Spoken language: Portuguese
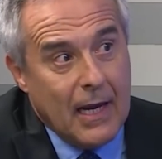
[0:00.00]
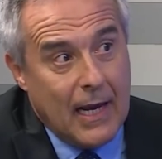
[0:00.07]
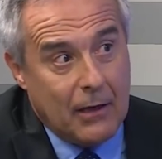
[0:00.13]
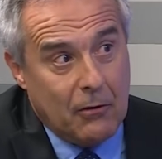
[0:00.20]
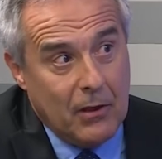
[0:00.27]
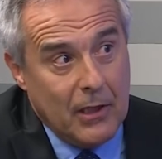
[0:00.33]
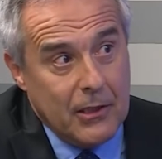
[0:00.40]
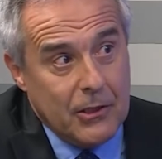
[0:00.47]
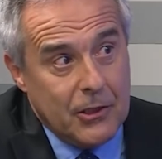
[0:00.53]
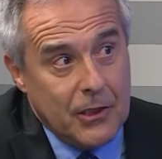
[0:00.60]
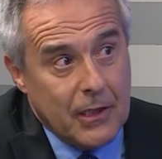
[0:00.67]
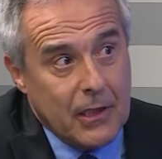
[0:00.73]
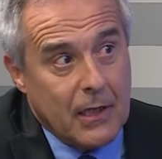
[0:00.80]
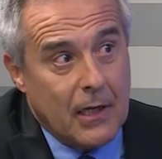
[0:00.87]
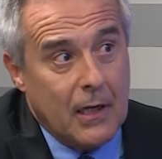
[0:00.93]
aquilo é
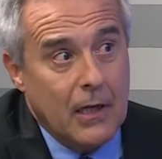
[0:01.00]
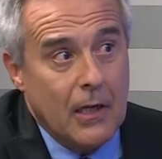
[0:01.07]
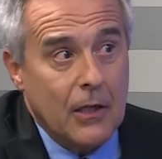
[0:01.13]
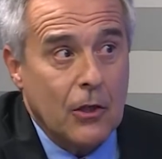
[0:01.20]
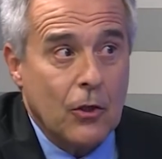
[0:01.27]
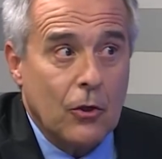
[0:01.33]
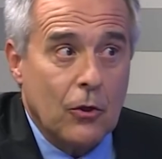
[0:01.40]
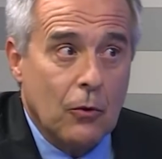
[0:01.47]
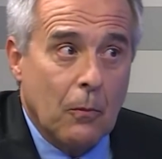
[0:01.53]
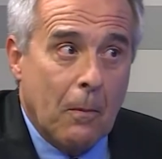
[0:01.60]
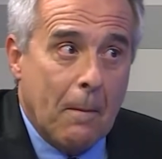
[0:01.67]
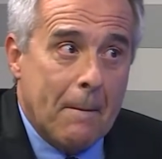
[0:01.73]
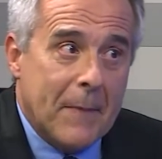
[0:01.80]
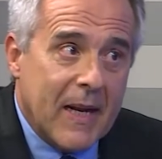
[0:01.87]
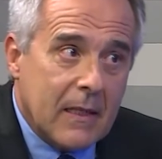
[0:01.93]
indica que o
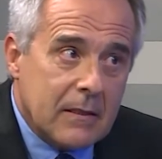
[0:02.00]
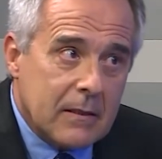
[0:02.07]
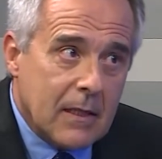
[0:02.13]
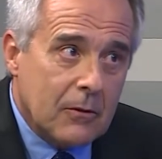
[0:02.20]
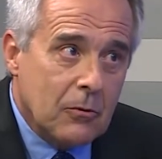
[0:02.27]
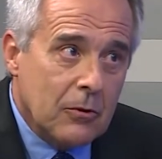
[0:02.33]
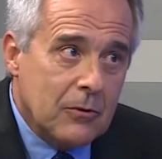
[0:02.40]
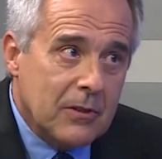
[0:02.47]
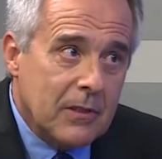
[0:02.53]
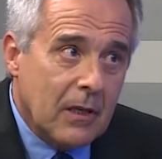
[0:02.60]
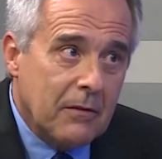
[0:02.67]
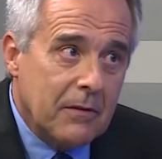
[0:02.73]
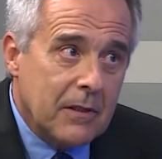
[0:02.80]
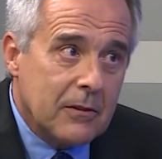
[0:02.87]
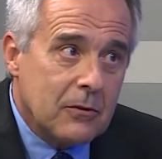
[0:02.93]
prestador do
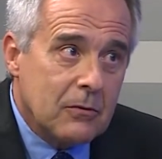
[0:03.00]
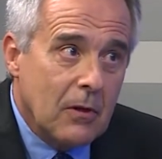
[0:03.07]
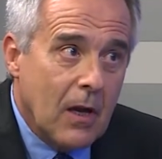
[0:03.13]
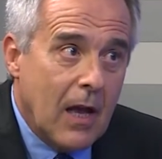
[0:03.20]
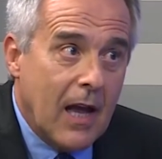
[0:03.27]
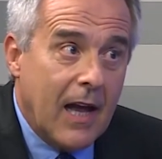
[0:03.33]
serviço